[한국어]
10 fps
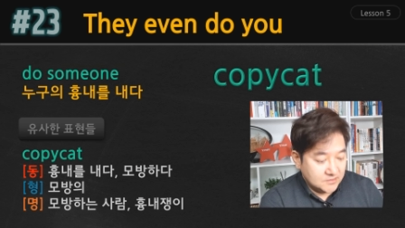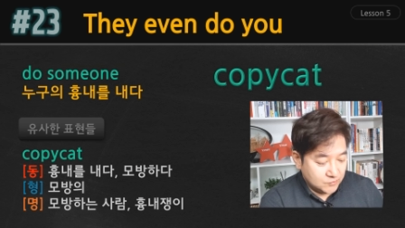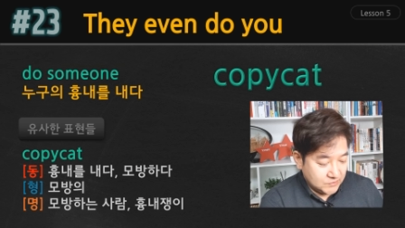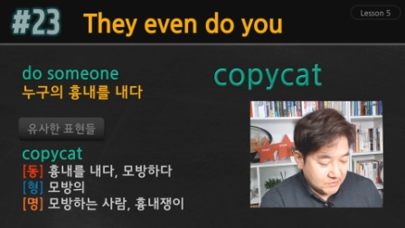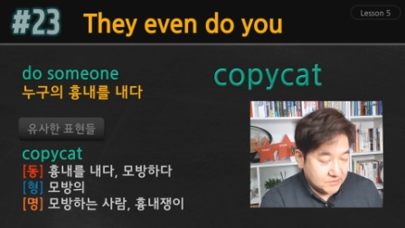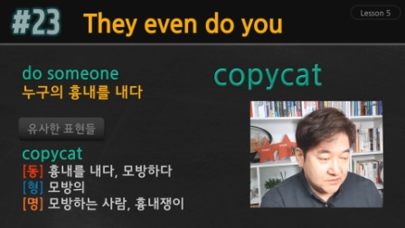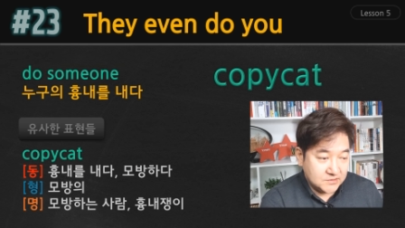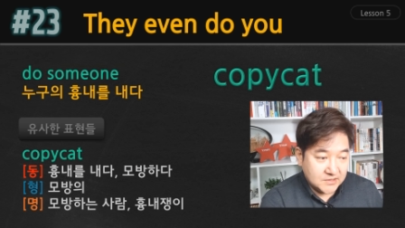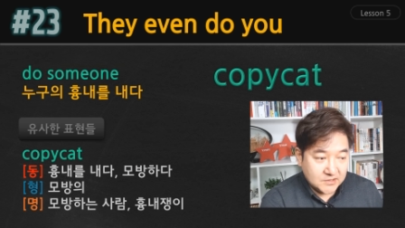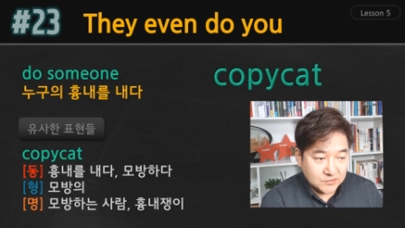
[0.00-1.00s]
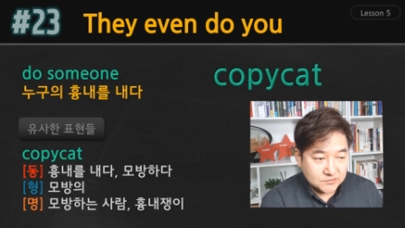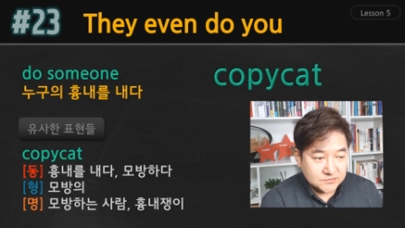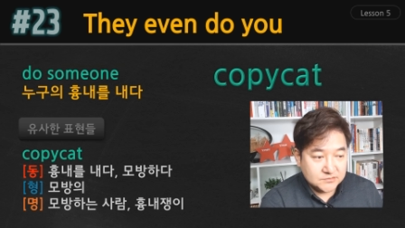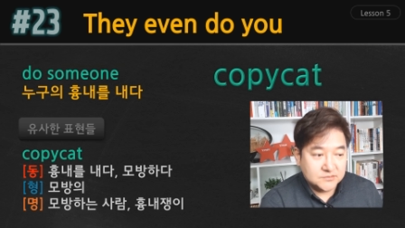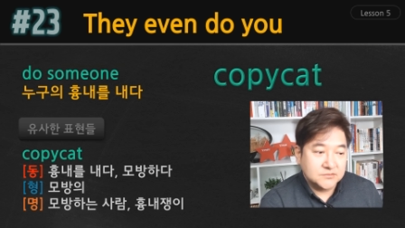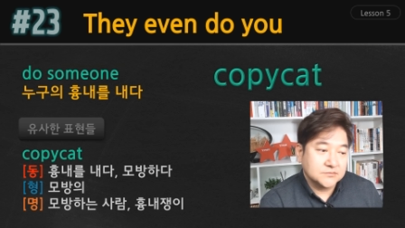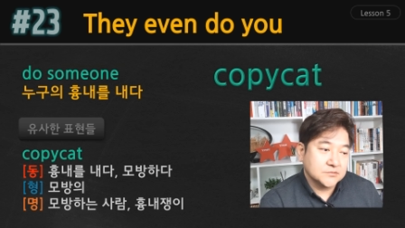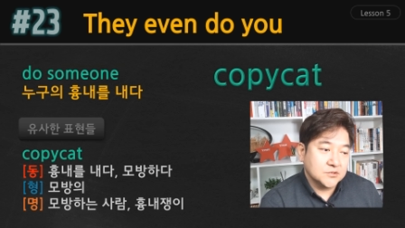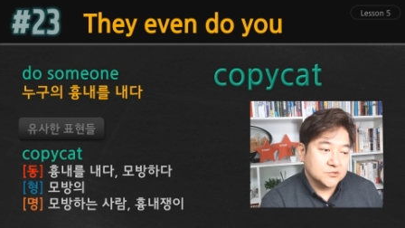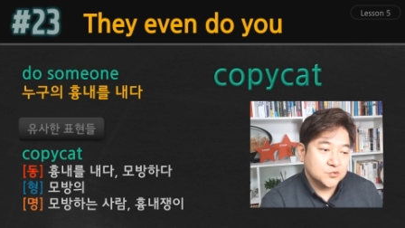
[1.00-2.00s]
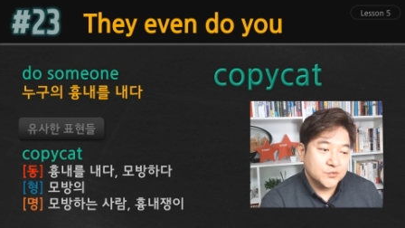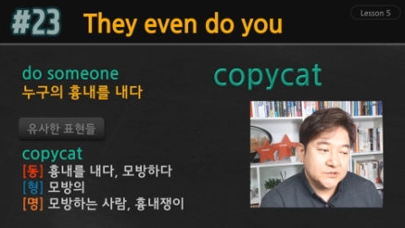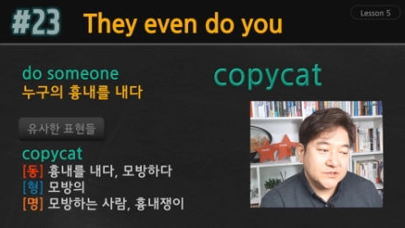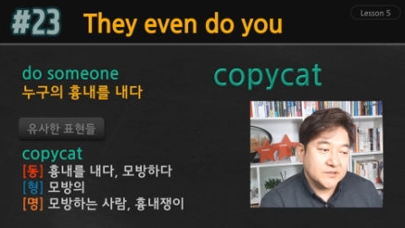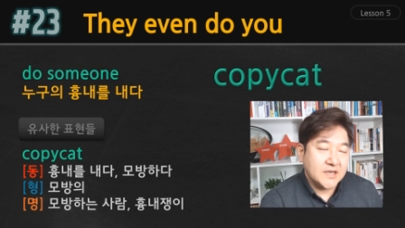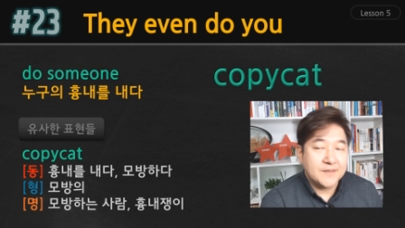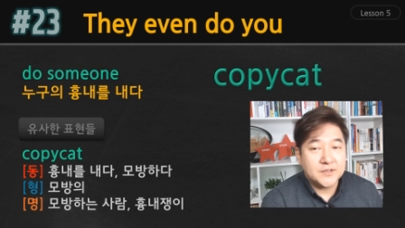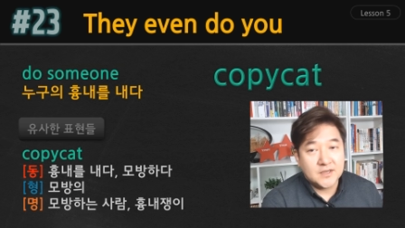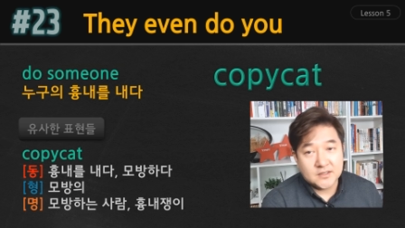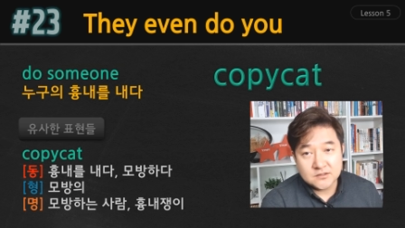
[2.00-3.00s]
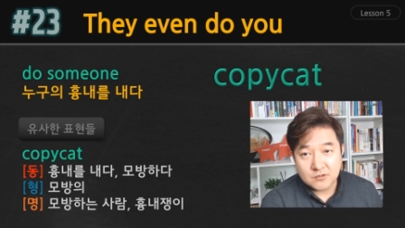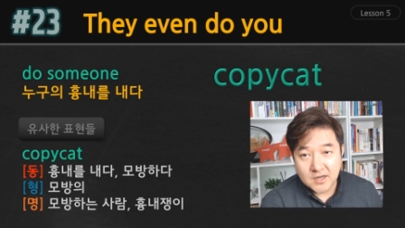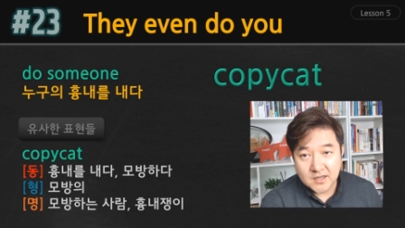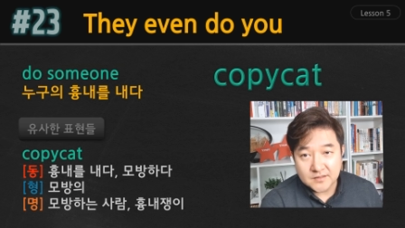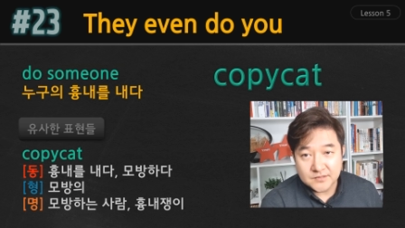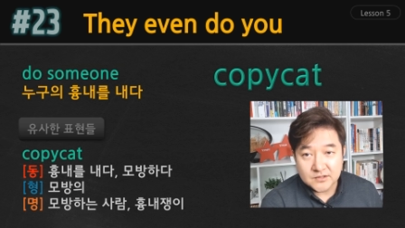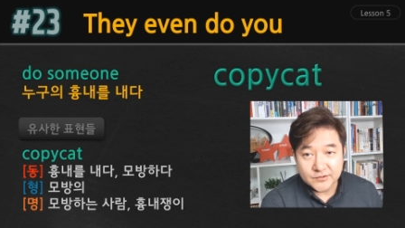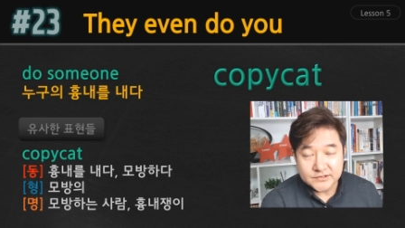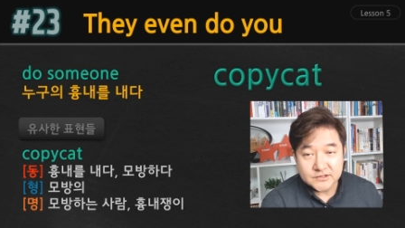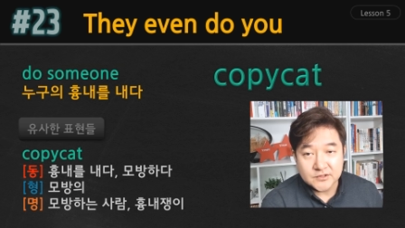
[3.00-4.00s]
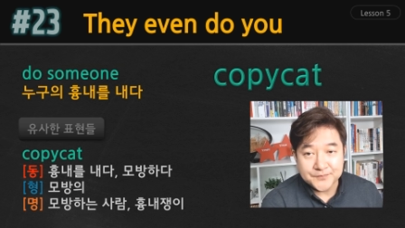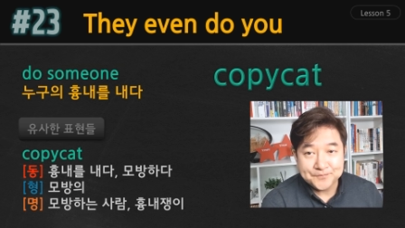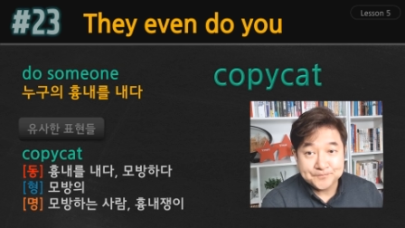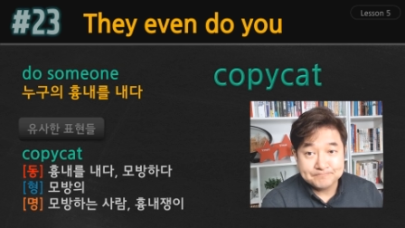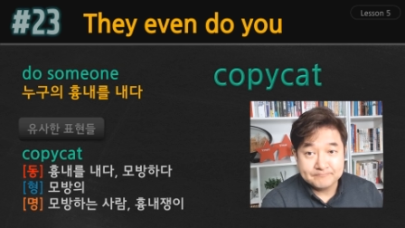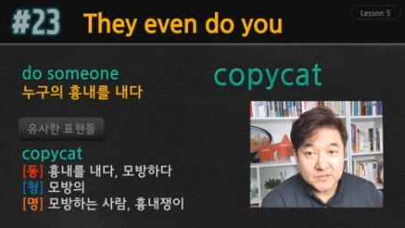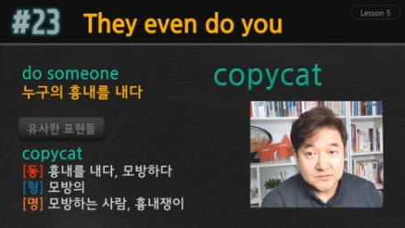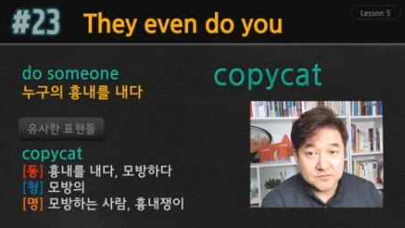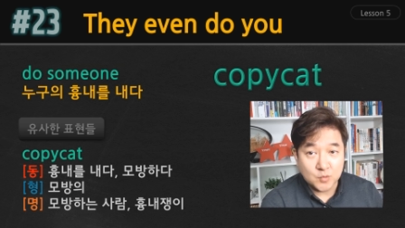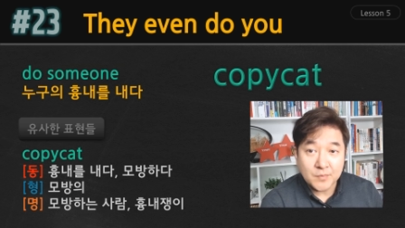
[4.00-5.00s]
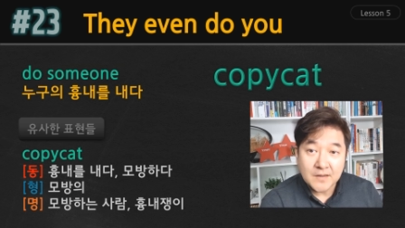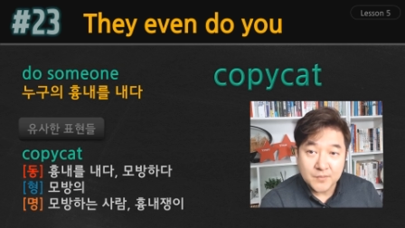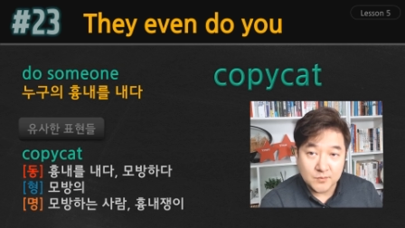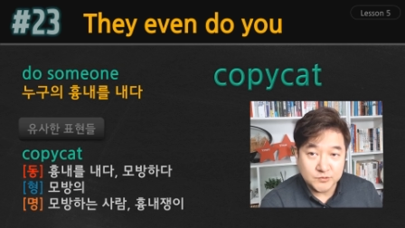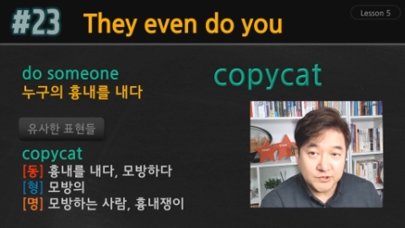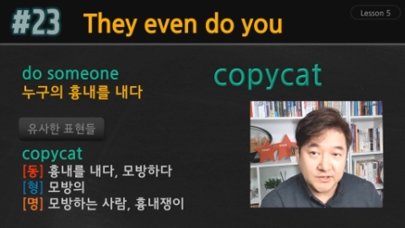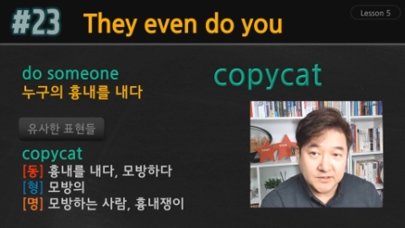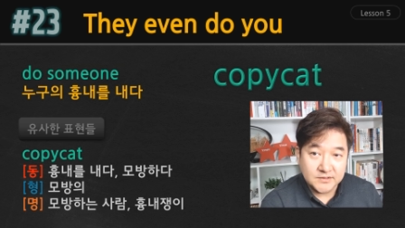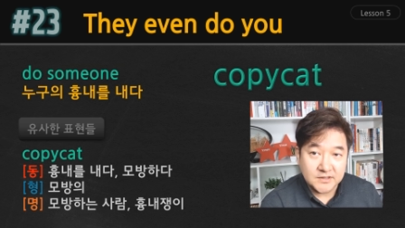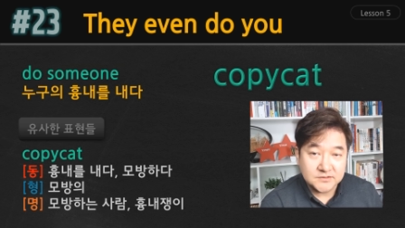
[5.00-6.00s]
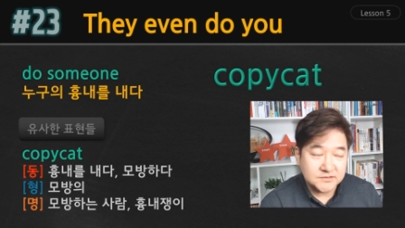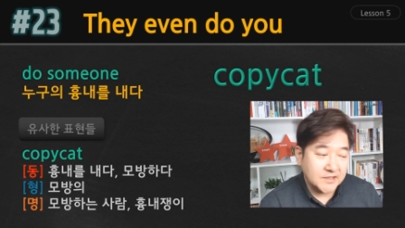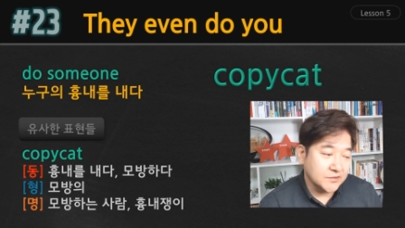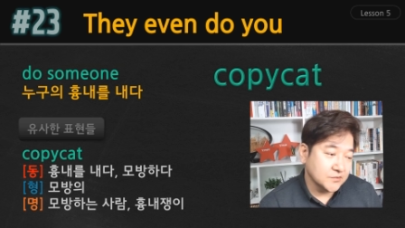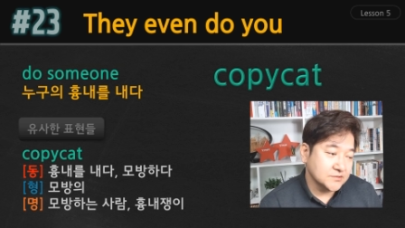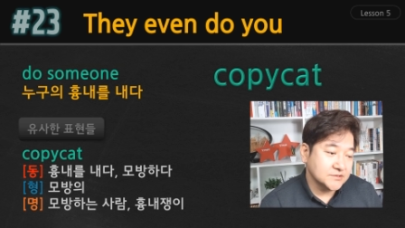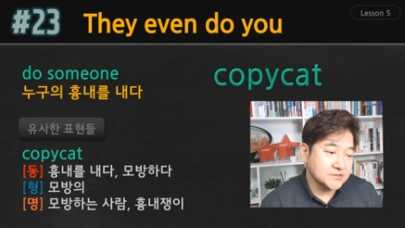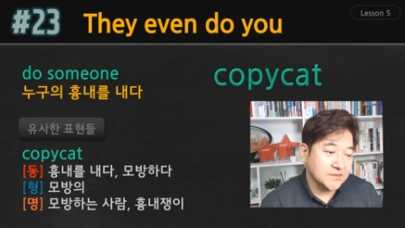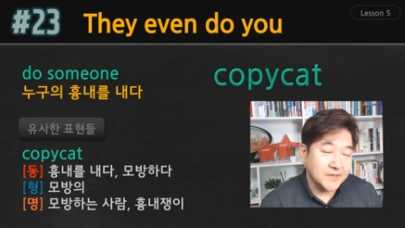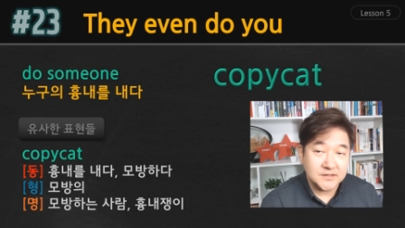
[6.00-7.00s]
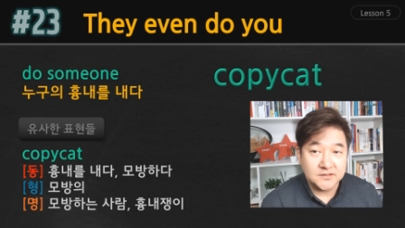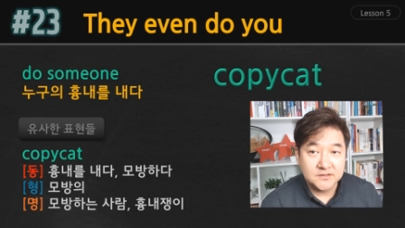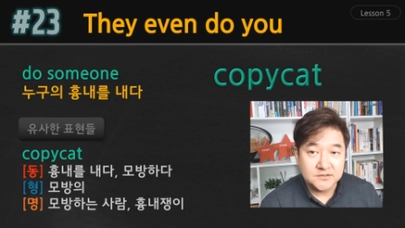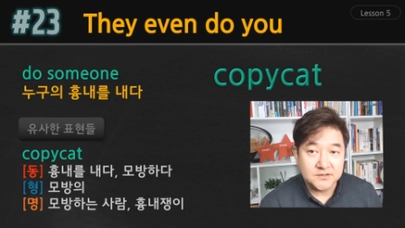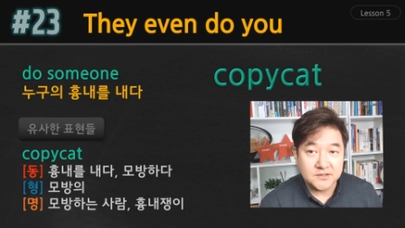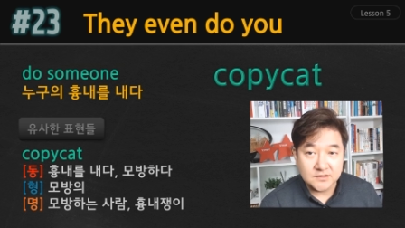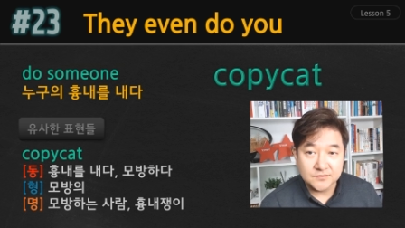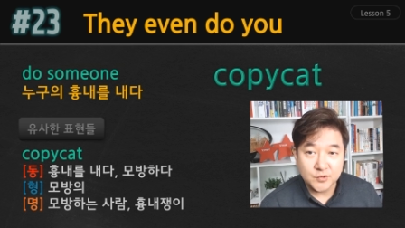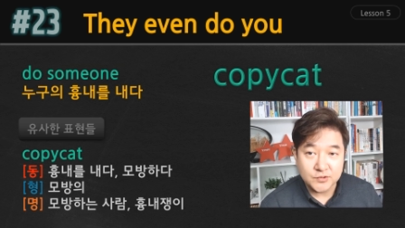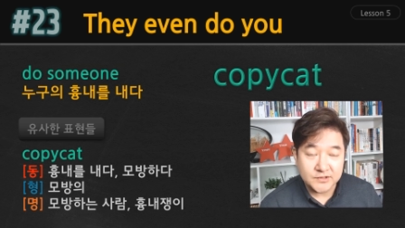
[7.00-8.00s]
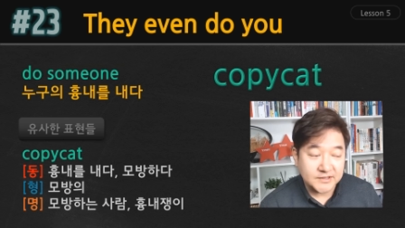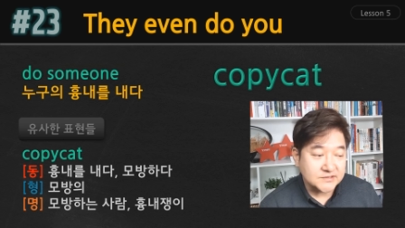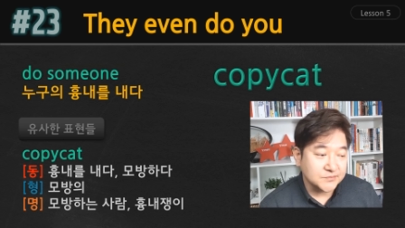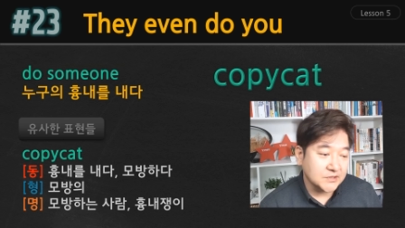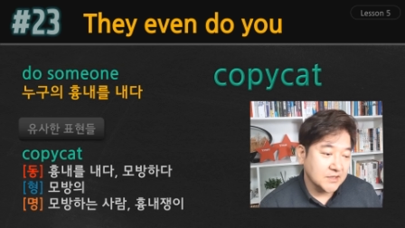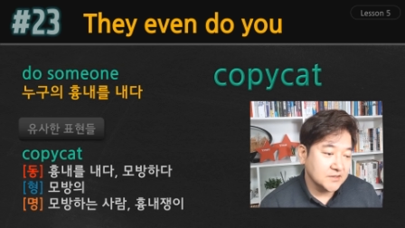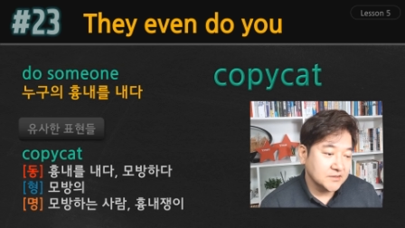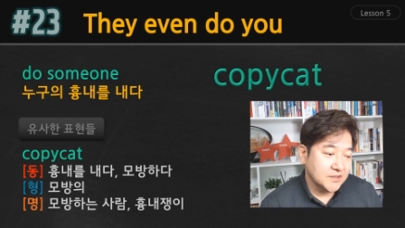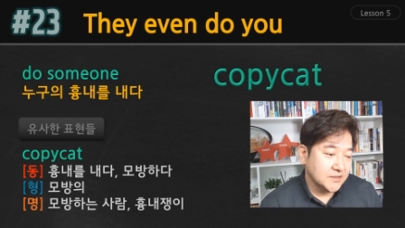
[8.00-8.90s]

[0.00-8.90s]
우리가 이 단어는 어, 주로 이제 copycat crime이라고 해서 그 모방 범죄라는 단어를 쓸 때 많이 듣게 되는 표현이 되겠습니다.